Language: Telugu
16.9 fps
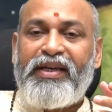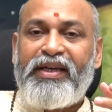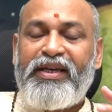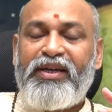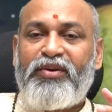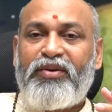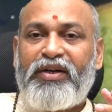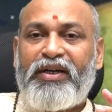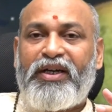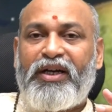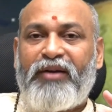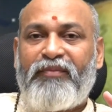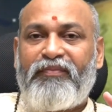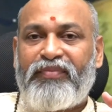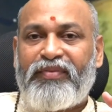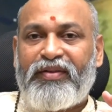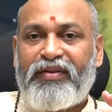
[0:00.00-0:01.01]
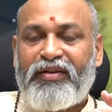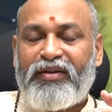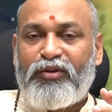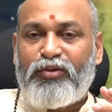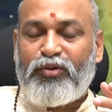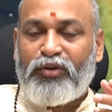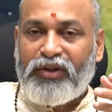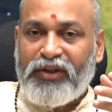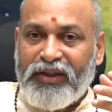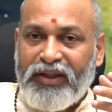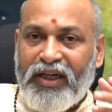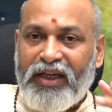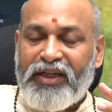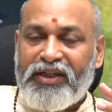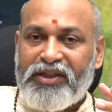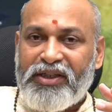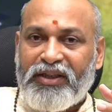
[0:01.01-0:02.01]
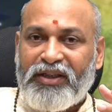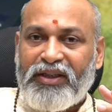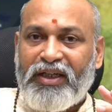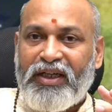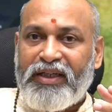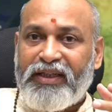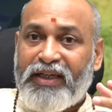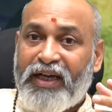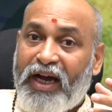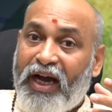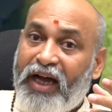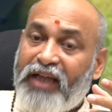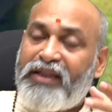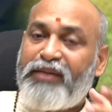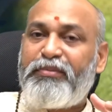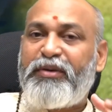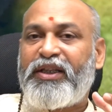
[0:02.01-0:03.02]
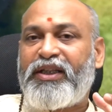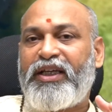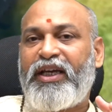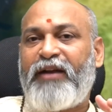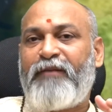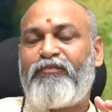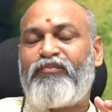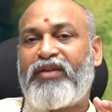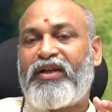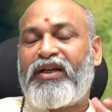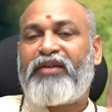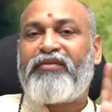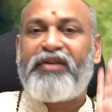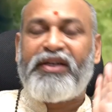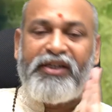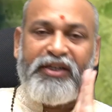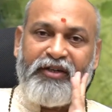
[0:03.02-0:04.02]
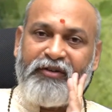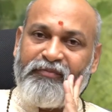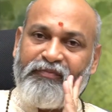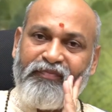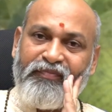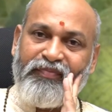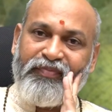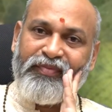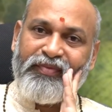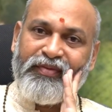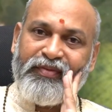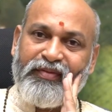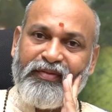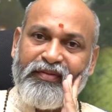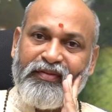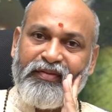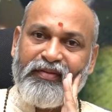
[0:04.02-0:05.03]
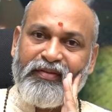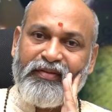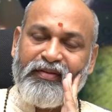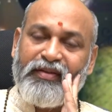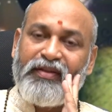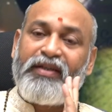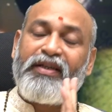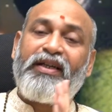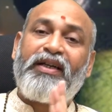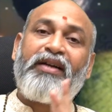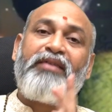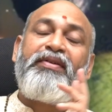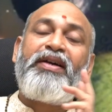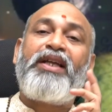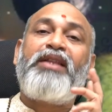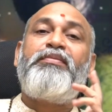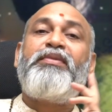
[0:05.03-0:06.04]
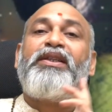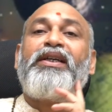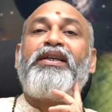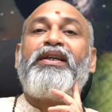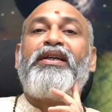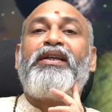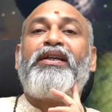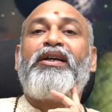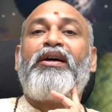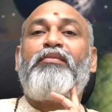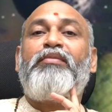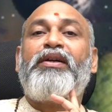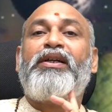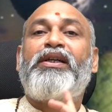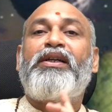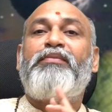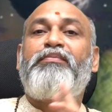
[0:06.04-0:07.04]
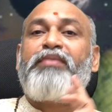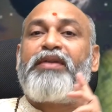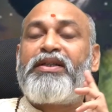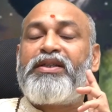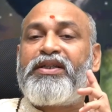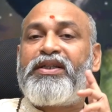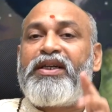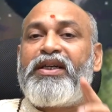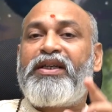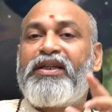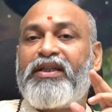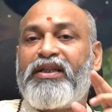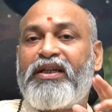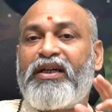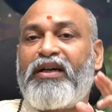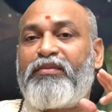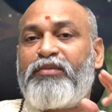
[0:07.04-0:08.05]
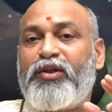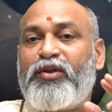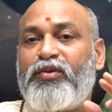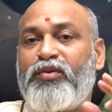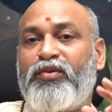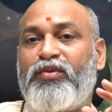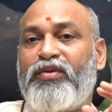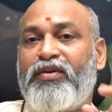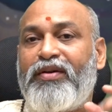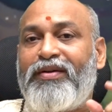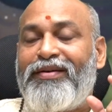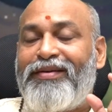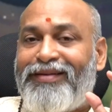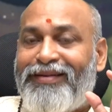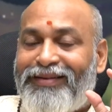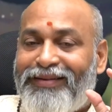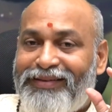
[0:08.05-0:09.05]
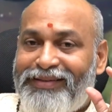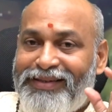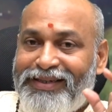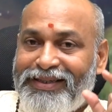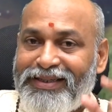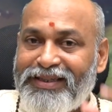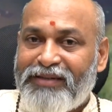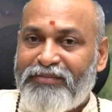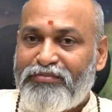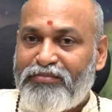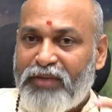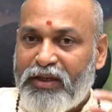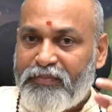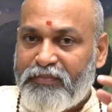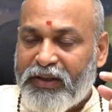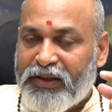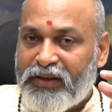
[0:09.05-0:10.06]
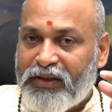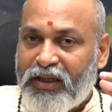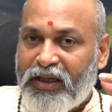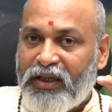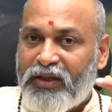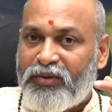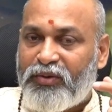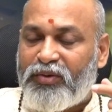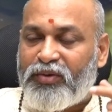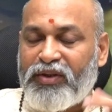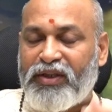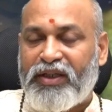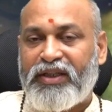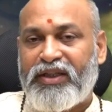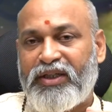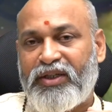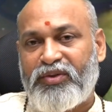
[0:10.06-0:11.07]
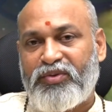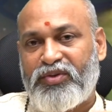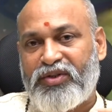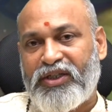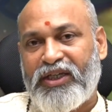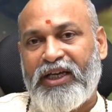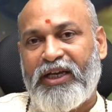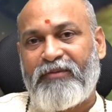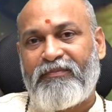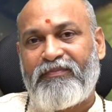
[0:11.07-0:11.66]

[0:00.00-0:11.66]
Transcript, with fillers: ఈ యొక్క కృత్తికా నక్షత్రానికి అధిపతి రవి అయ్యాడు రవి అధిపతి అయ్యాడు కాబట్టి ప్రత్యేకంగా మీకు డిసెంబర్ పద్నాలుగో తేదీ నుంచి